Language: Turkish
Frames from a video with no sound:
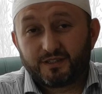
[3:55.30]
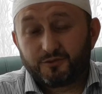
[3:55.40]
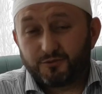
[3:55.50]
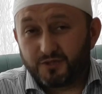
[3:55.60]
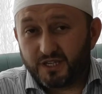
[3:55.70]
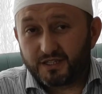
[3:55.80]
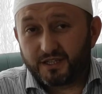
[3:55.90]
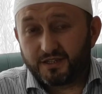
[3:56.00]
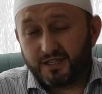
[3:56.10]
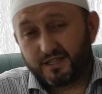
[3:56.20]

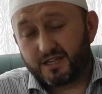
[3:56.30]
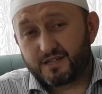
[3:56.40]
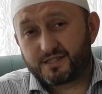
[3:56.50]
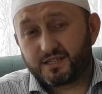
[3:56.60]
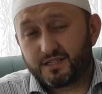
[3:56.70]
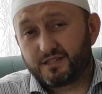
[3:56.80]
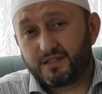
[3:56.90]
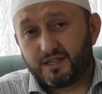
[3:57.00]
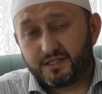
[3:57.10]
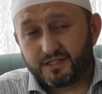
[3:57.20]
Dünyadan ne ekersek yarın
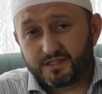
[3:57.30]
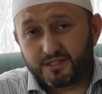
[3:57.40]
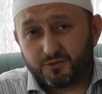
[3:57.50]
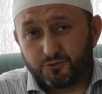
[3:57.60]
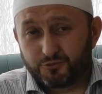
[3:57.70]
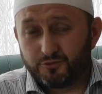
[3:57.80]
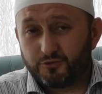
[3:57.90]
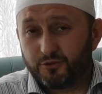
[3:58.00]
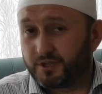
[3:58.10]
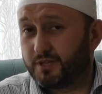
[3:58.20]
ahirette onu
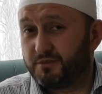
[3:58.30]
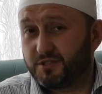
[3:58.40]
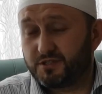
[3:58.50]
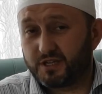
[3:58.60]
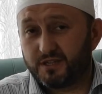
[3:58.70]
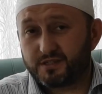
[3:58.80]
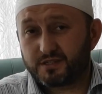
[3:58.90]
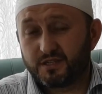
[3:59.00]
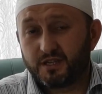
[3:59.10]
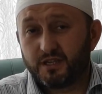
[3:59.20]
orada biçeceğiz.